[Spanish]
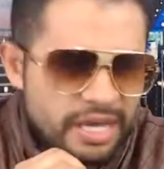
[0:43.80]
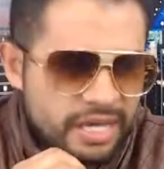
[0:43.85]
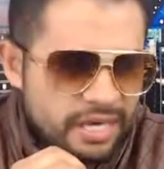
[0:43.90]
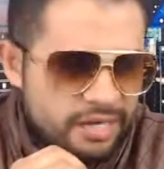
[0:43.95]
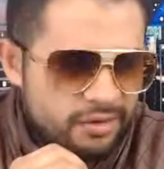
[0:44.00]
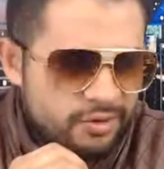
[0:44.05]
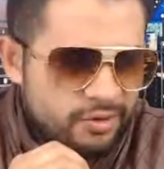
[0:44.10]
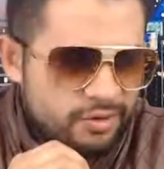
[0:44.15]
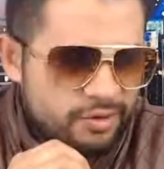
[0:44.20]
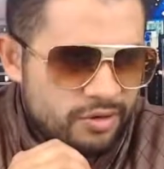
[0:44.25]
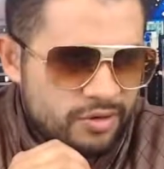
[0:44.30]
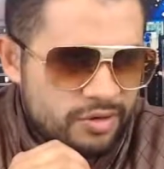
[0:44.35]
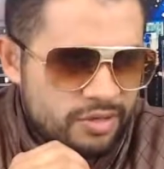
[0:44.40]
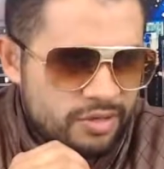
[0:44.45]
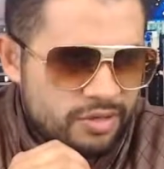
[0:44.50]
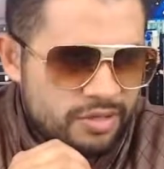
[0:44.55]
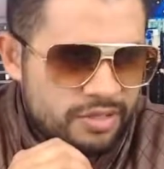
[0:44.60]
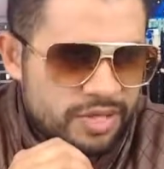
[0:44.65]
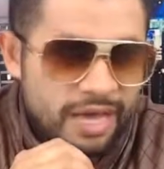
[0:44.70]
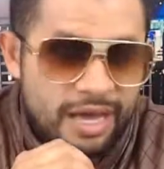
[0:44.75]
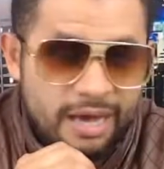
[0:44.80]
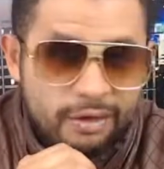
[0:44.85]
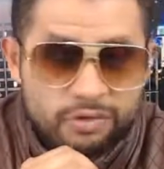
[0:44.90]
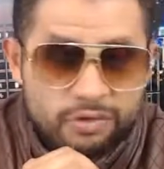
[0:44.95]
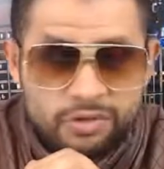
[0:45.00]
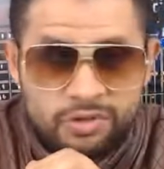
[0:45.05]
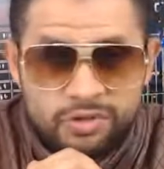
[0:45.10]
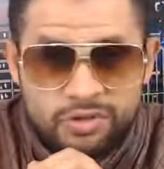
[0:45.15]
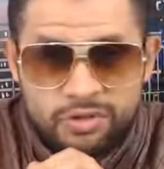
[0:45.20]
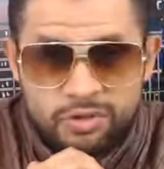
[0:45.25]
en unos
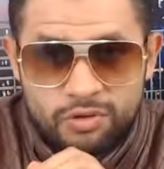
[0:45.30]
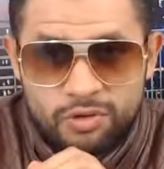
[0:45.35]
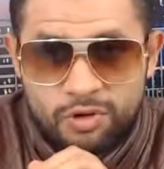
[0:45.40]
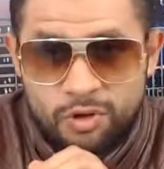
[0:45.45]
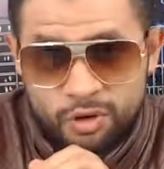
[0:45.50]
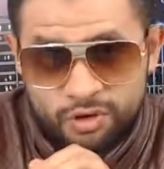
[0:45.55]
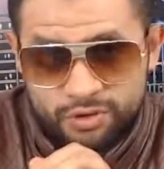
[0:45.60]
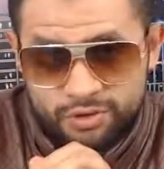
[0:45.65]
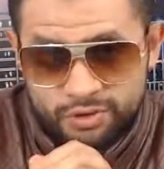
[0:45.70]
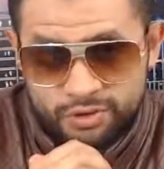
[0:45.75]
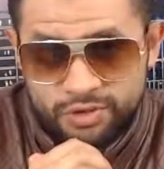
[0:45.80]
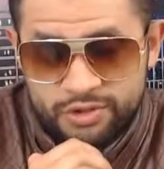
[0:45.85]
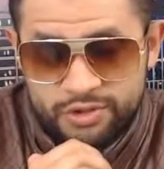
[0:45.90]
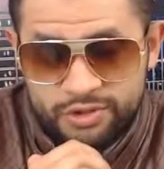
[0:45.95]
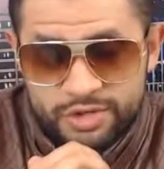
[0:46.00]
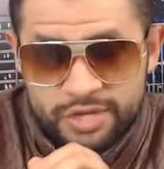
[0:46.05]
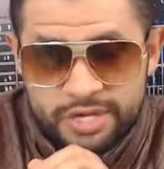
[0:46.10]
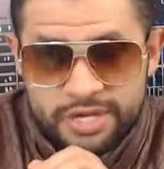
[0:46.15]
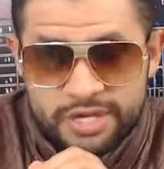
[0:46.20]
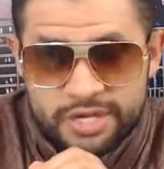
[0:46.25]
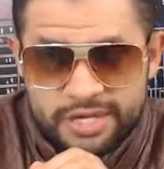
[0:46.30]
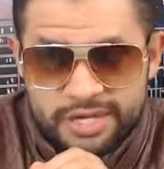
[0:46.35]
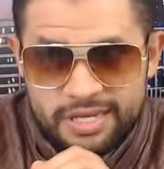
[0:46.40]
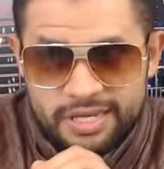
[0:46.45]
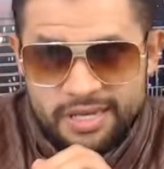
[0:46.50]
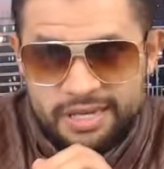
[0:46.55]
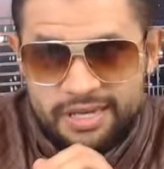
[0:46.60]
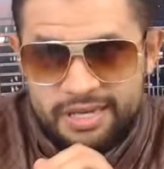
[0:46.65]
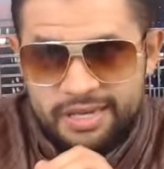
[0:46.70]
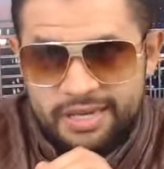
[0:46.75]
autos lujosos
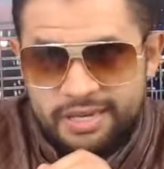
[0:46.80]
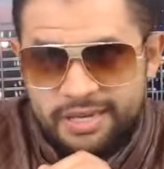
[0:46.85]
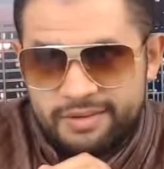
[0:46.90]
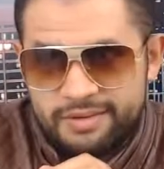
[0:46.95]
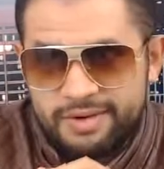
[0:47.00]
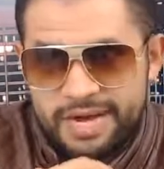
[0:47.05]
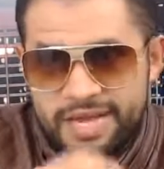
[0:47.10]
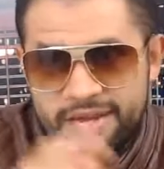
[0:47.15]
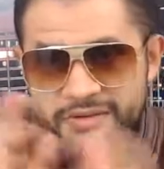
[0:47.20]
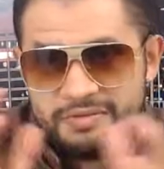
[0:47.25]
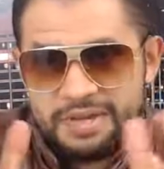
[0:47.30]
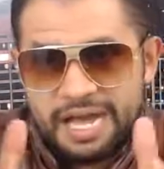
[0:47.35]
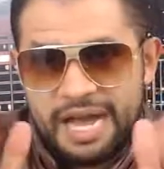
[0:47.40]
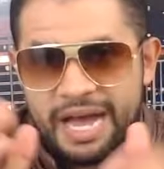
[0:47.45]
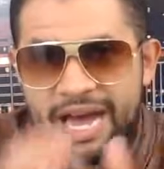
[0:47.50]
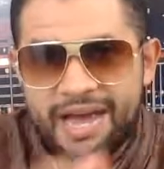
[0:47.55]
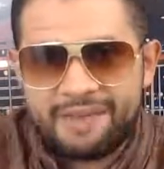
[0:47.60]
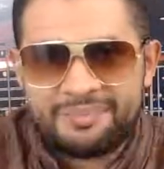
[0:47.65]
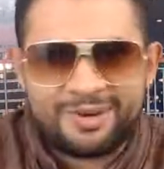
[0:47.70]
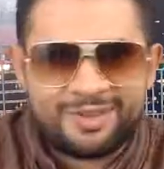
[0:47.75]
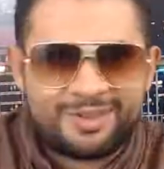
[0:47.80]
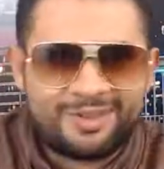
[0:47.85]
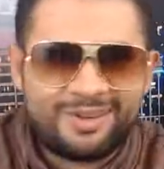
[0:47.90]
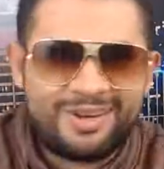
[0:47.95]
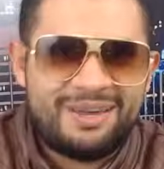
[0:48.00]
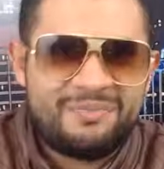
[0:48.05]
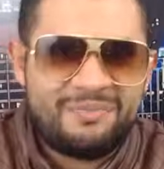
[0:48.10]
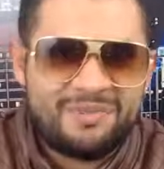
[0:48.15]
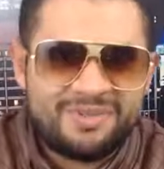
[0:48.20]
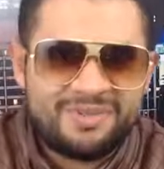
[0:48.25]
y, bueno, viajar por todo
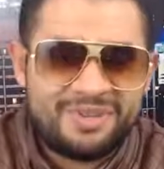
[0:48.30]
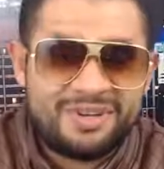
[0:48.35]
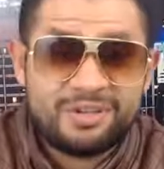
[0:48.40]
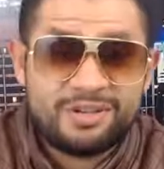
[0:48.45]
el mundo.